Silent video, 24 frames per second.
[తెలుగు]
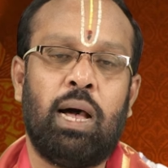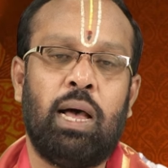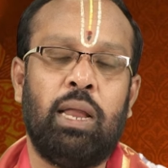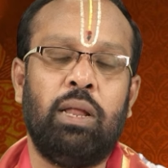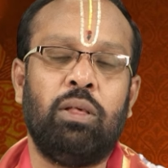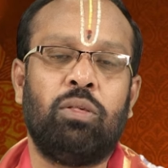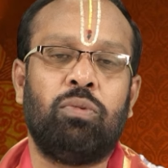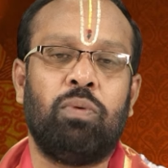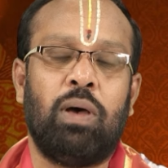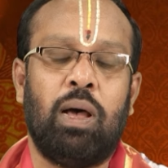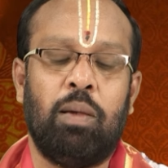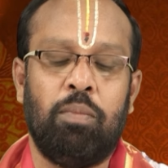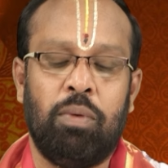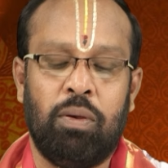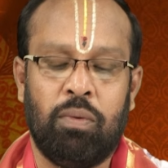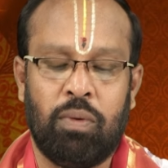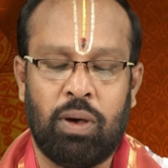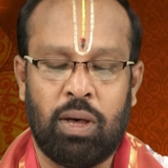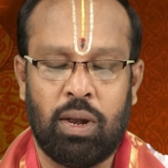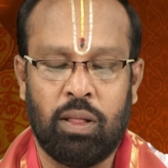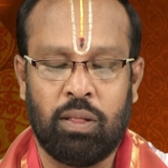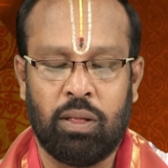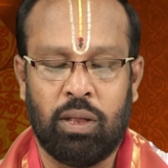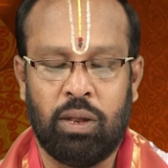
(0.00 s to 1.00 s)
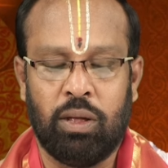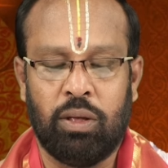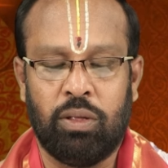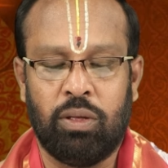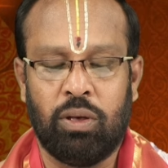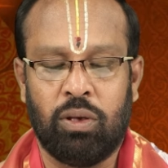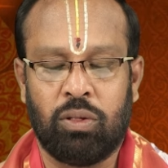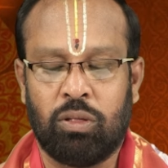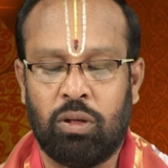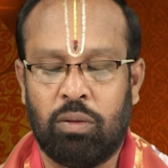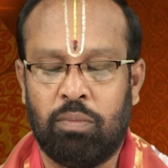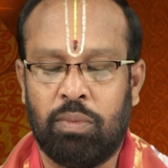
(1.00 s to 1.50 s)
అని స్వామివారు
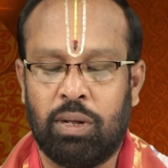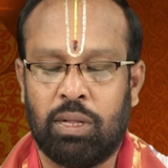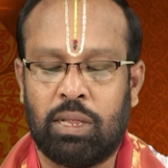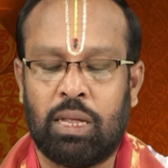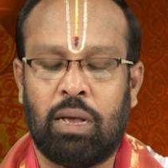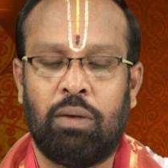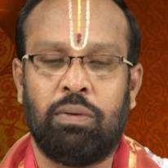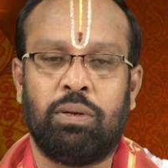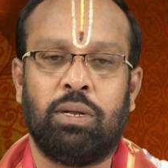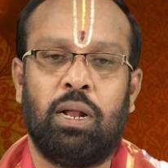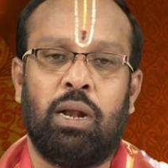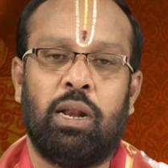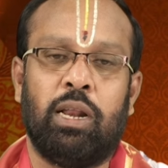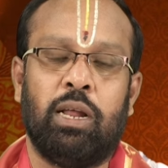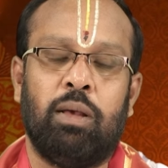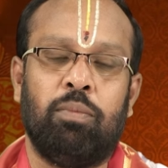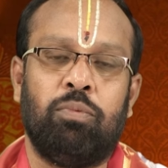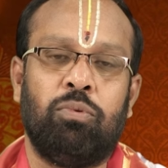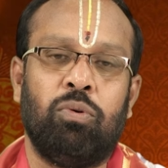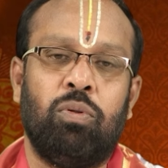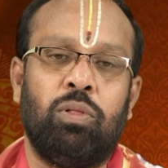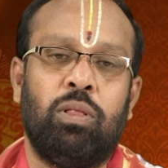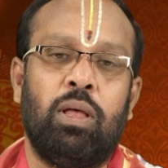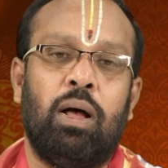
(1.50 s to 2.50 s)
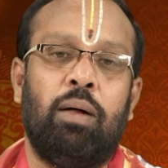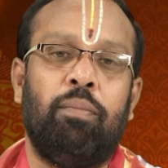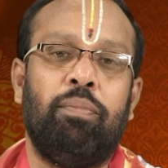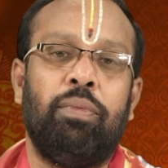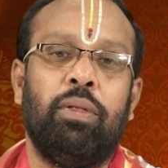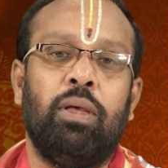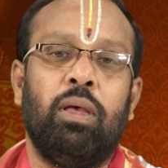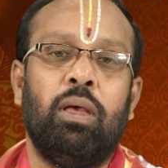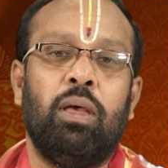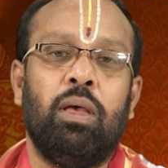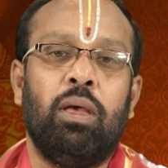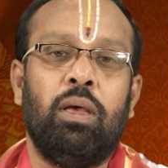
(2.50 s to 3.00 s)
తెలియజేస్తాను మిగతా విషయాలు రేపు చూద్దాం
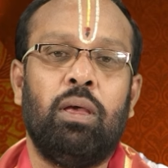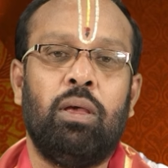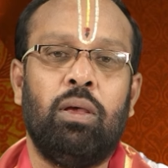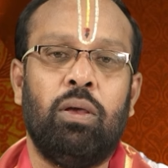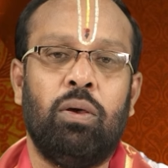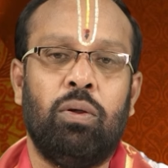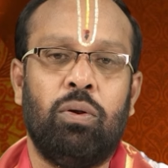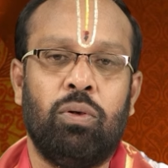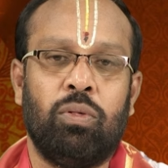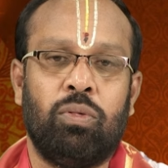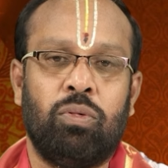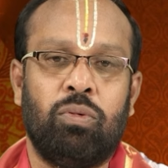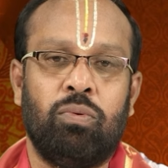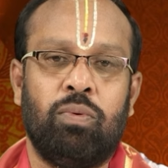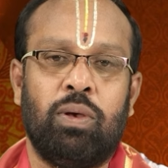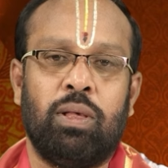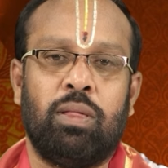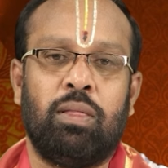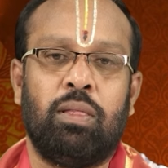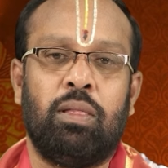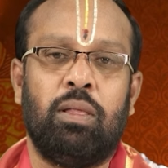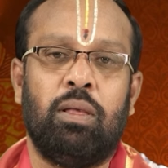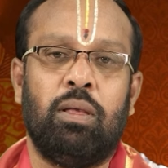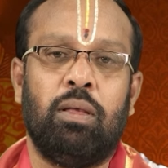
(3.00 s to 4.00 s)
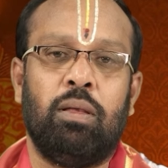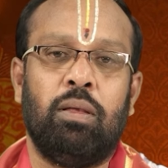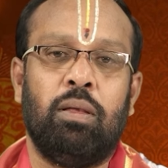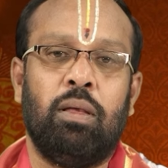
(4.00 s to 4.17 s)
ఈరోజు స్వస్తి